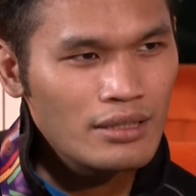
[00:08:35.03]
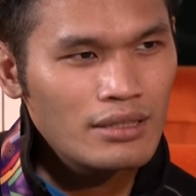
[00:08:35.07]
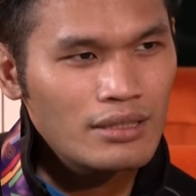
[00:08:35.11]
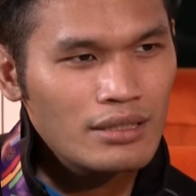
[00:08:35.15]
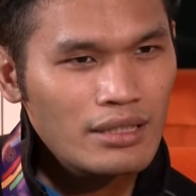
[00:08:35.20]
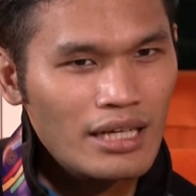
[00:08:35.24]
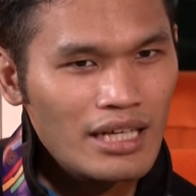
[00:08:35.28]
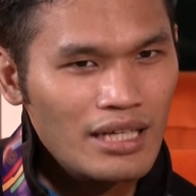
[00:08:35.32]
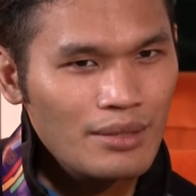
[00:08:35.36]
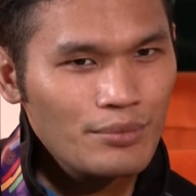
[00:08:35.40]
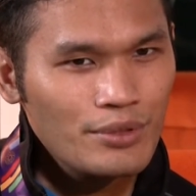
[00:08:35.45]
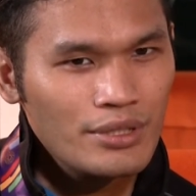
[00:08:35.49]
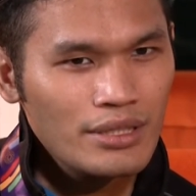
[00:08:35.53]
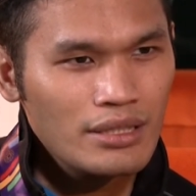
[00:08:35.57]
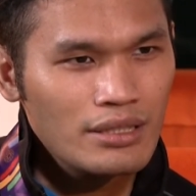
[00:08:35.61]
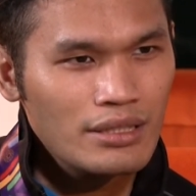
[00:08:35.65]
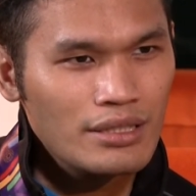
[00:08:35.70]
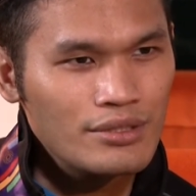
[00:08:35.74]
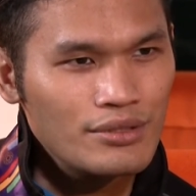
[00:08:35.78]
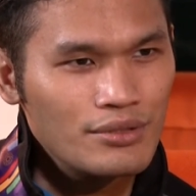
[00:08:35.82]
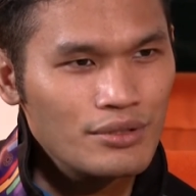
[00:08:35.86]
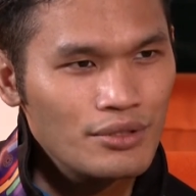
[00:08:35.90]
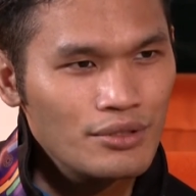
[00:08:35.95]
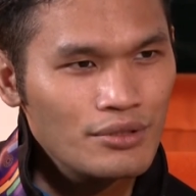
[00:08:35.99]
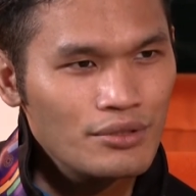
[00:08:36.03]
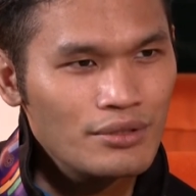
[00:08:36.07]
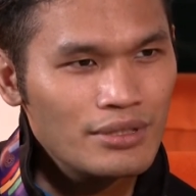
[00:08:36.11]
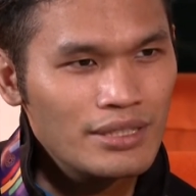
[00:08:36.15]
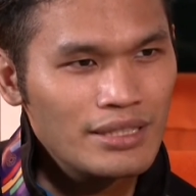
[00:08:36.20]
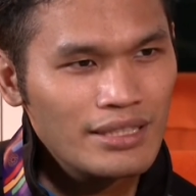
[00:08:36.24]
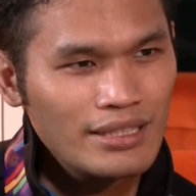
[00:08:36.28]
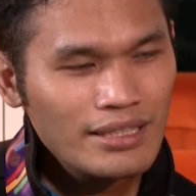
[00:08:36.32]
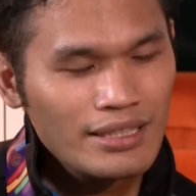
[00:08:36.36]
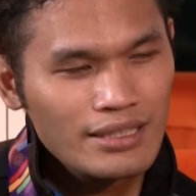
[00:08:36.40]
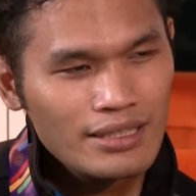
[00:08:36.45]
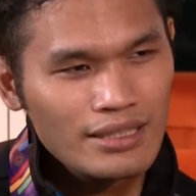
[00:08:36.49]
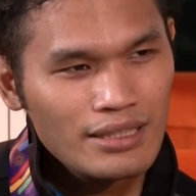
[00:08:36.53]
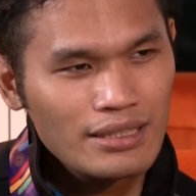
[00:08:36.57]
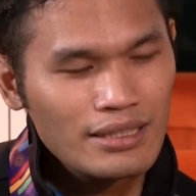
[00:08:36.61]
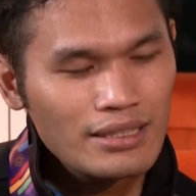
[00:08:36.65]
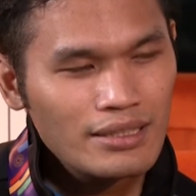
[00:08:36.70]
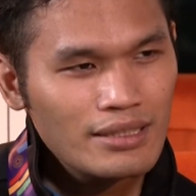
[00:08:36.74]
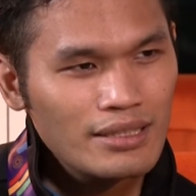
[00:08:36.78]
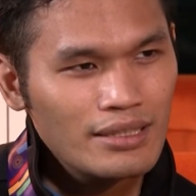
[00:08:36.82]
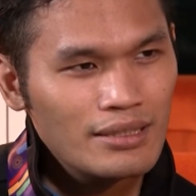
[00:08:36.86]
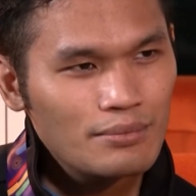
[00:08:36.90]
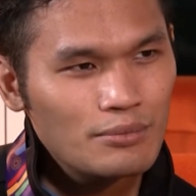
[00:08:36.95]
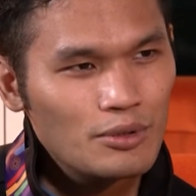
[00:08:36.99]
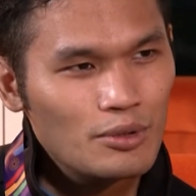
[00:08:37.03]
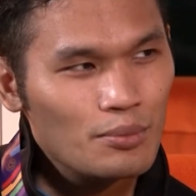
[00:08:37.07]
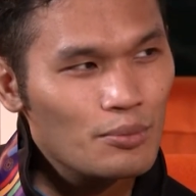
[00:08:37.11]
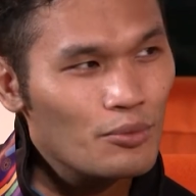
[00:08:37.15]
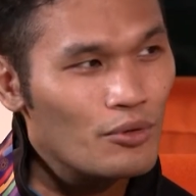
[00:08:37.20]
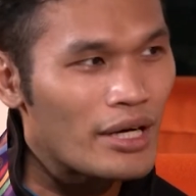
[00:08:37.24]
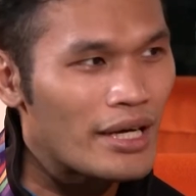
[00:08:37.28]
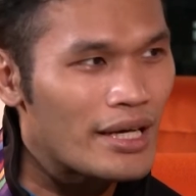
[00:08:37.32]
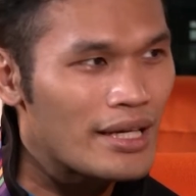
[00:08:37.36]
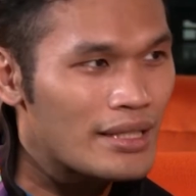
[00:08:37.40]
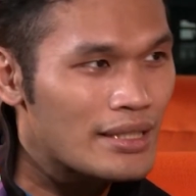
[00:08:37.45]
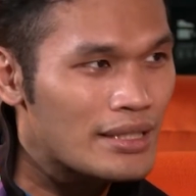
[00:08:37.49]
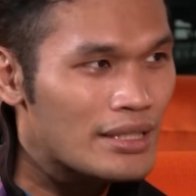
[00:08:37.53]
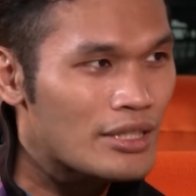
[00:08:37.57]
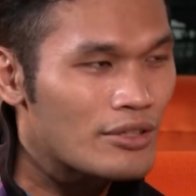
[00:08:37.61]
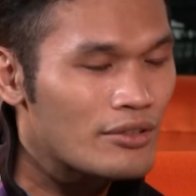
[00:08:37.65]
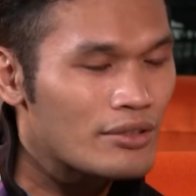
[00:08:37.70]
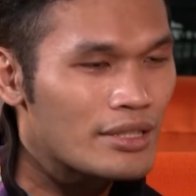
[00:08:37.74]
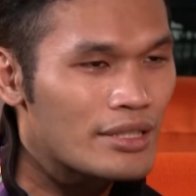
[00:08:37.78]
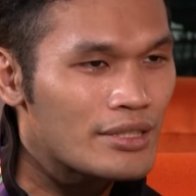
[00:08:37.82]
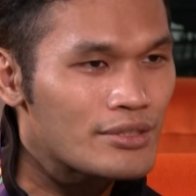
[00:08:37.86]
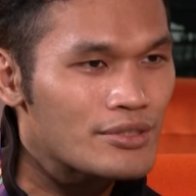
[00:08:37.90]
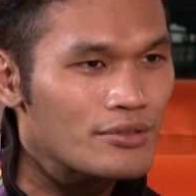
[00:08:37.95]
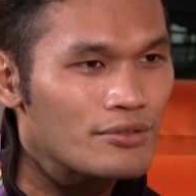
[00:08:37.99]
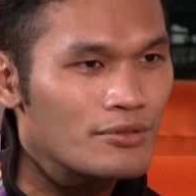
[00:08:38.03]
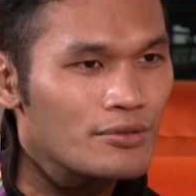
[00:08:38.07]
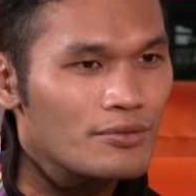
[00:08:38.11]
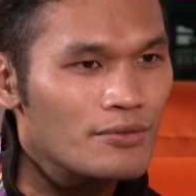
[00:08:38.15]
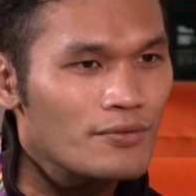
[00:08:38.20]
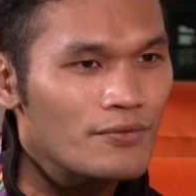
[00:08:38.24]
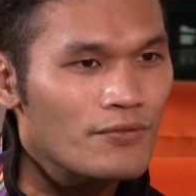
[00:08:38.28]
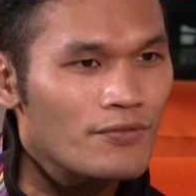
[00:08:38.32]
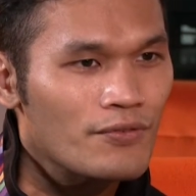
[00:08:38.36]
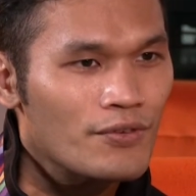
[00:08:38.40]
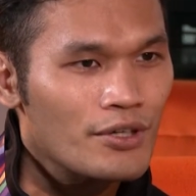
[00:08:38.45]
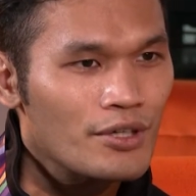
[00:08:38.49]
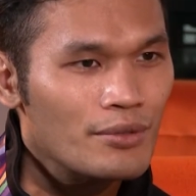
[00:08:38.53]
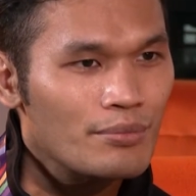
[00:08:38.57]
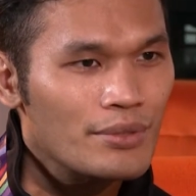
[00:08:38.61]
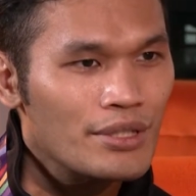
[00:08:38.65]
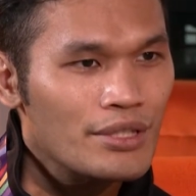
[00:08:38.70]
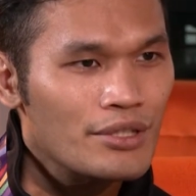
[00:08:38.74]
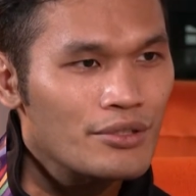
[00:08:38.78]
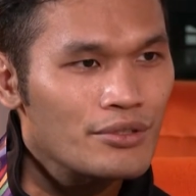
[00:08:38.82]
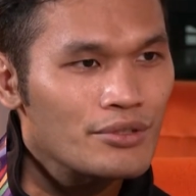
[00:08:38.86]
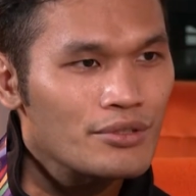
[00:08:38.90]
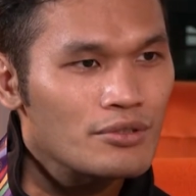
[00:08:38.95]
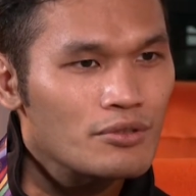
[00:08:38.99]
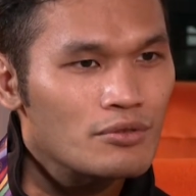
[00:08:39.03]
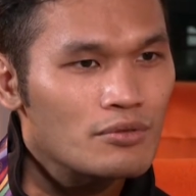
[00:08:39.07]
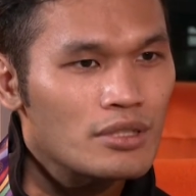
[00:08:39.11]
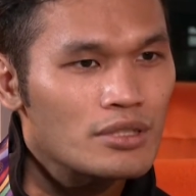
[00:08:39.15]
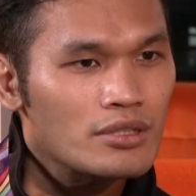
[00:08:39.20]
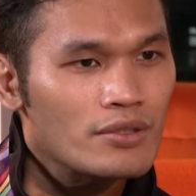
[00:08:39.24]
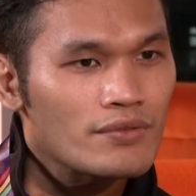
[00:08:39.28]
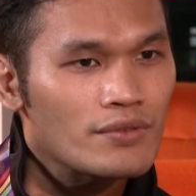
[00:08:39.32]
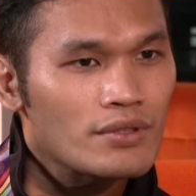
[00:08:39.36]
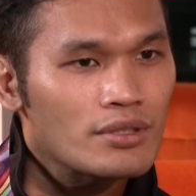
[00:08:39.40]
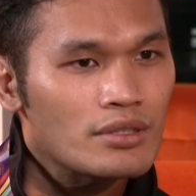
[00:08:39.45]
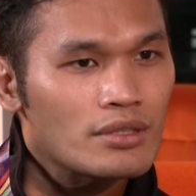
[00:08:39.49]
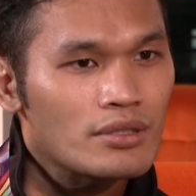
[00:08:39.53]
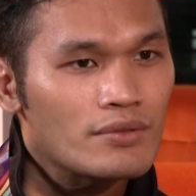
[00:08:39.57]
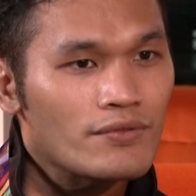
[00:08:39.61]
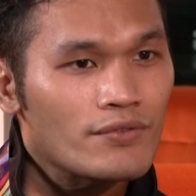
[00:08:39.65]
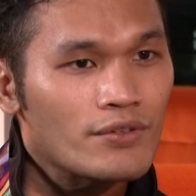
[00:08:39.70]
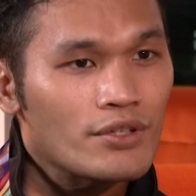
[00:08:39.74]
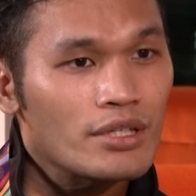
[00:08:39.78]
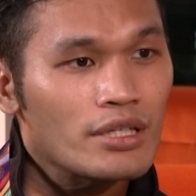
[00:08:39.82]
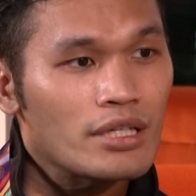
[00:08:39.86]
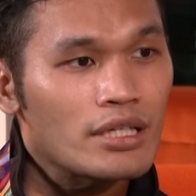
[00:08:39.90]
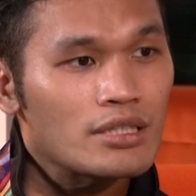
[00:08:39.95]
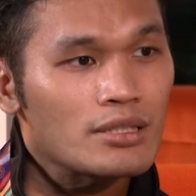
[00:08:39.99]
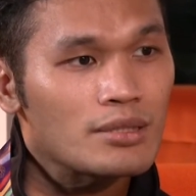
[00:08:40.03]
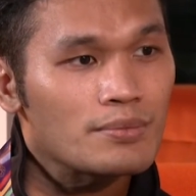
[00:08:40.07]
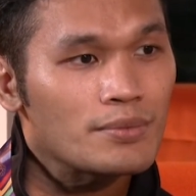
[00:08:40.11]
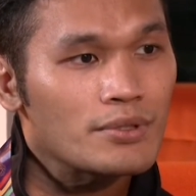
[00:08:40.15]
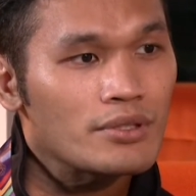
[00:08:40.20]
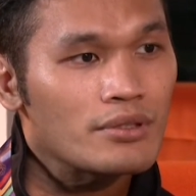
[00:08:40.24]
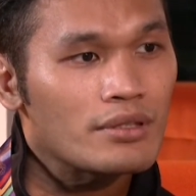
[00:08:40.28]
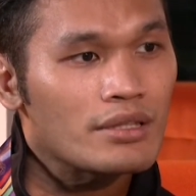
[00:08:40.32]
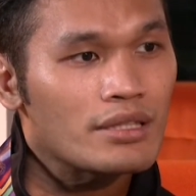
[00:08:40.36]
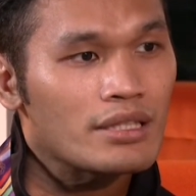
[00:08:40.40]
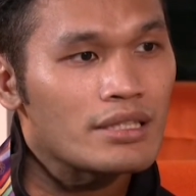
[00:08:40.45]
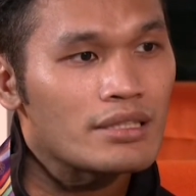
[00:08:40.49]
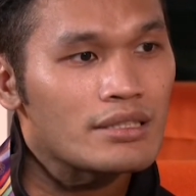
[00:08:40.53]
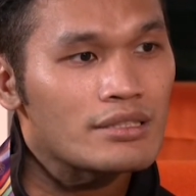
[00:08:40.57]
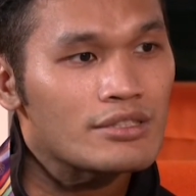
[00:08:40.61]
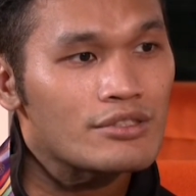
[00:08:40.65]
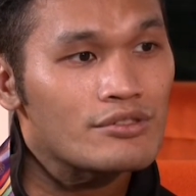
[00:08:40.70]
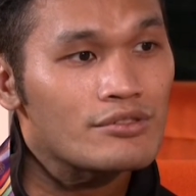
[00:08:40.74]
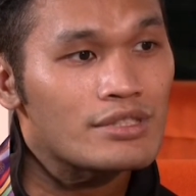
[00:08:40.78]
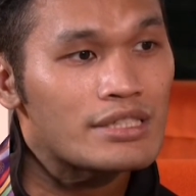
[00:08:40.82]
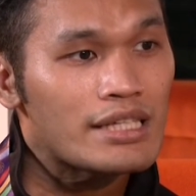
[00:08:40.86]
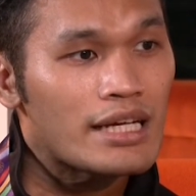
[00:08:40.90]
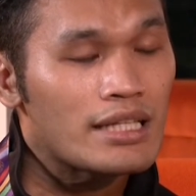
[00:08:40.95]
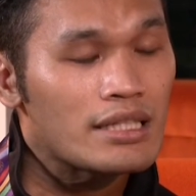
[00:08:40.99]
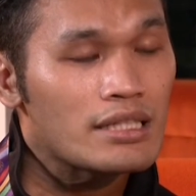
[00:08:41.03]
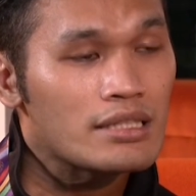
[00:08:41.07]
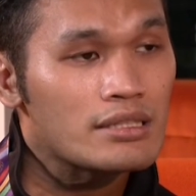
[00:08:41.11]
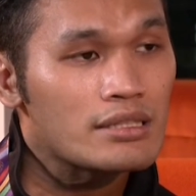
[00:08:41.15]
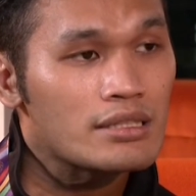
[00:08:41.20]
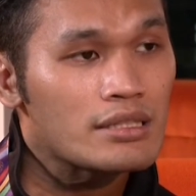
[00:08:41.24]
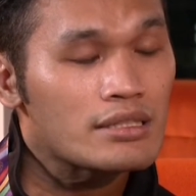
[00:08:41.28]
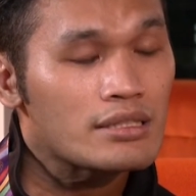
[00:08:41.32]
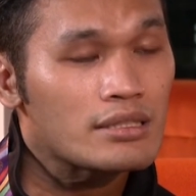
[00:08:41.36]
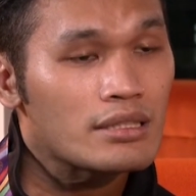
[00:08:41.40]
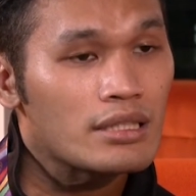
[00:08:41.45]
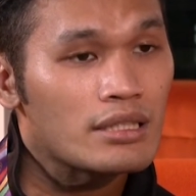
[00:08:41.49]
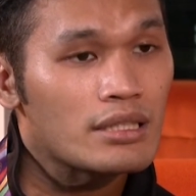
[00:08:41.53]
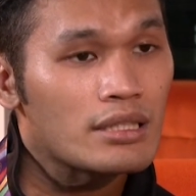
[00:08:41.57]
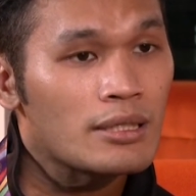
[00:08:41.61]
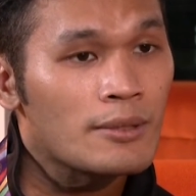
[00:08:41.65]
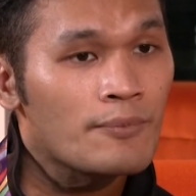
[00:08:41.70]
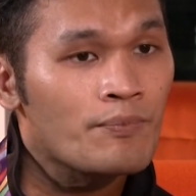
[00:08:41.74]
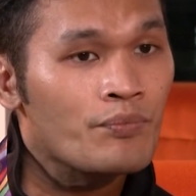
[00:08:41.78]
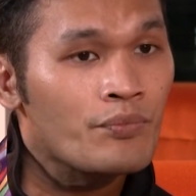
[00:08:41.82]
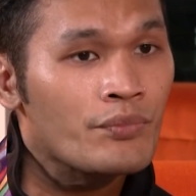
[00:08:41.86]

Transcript: kaya mo yun, let's go, ganyan, ganyan. And then, mabuhayan ka wala. So, for me, yun yung one of the forgettable things, yung challenges na